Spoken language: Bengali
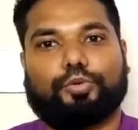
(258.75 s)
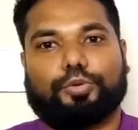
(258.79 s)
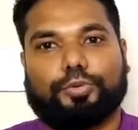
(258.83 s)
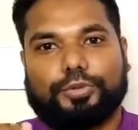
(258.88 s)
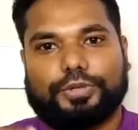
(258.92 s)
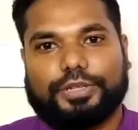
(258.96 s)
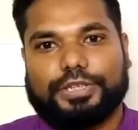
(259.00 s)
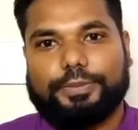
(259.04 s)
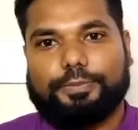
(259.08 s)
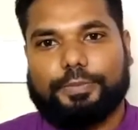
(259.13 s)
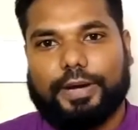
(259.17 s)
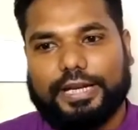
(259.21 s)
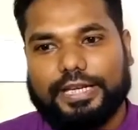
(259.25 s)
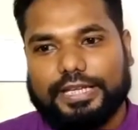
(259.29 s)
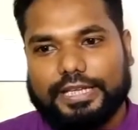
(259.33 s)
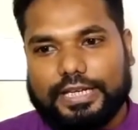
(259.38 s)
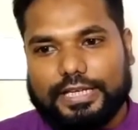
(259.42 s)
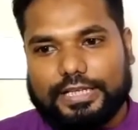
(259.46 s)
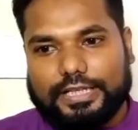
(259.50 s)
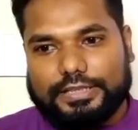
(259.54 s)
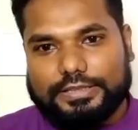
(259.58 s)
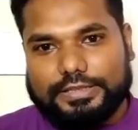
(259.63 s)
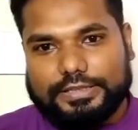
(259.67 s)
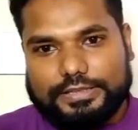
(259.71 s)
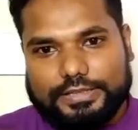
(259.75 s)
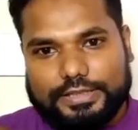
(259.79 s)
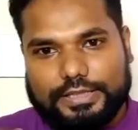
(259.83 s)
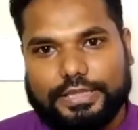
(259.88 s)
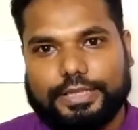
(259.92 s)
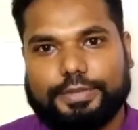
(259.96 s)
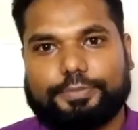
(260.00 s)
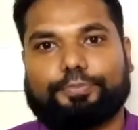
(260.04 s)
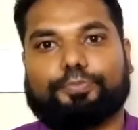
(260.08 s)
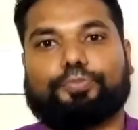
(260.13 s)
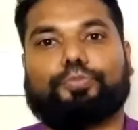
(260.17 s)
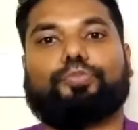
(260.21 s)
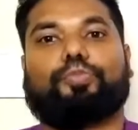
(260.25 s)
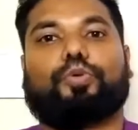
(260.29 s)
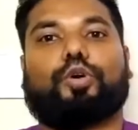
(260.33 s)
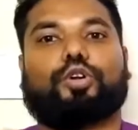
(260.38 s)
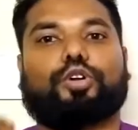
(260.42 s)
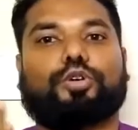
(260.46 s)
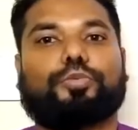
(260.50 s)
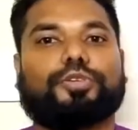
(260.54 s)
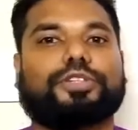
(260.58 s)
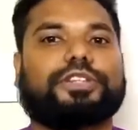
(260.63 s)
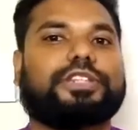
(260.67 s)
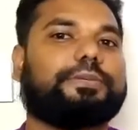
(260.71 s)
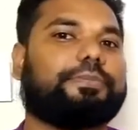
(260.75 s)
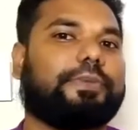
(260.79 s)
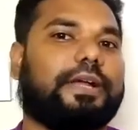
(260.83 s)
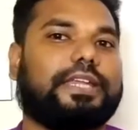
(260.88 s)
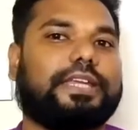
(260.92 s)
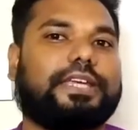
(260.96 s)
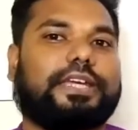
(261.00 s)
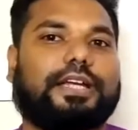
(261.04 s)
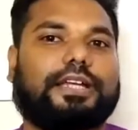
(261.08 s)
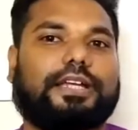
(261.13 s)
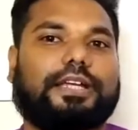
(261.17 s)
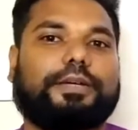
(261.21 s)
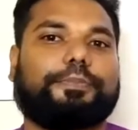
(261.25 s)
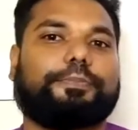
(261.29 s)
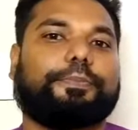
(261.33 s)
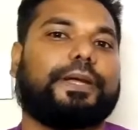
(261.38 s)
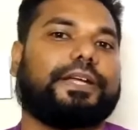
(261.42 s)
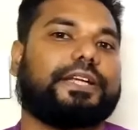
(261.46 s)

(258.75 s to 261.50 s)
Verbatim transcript: পূর্ববর্তী মালিকানার চেয়ে পরবর্তী মালিকানা